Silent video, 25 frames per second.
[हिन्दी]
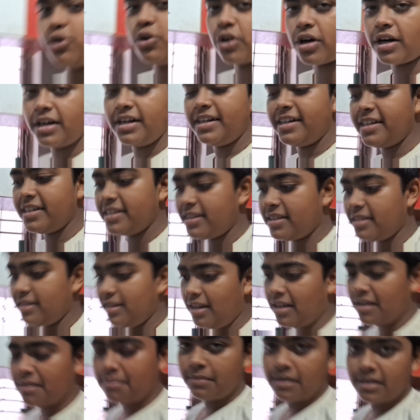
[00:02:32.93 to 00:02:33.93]
दो घंटे
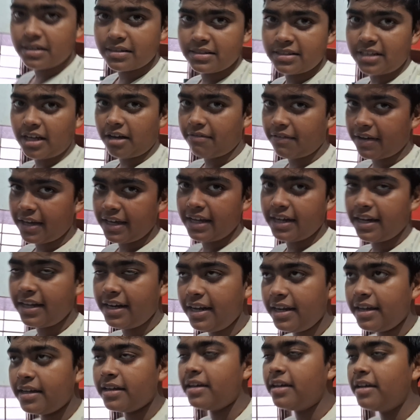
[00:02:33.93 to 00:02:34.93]
सफाई
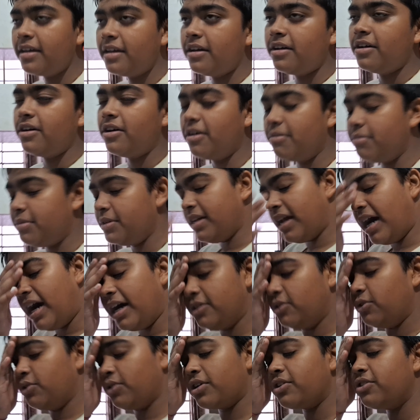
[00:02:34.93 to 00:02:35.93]
करी अभी नहा
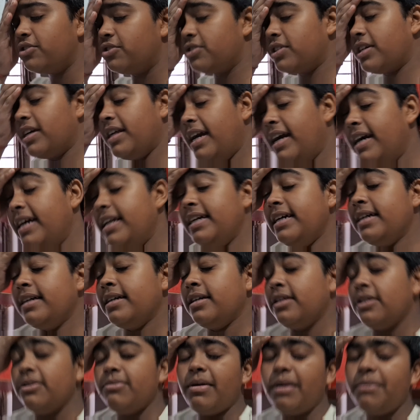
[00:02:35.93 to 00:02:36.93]
धो के हो चुके रेडी
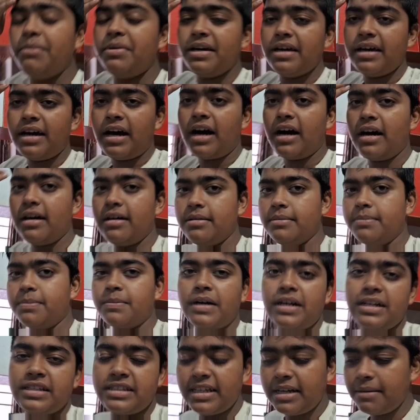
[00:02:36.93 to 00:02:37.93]
तो अभी
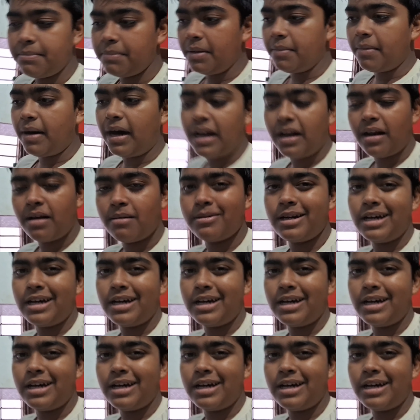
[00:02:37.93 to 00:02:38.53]
करते हैं अपने बाल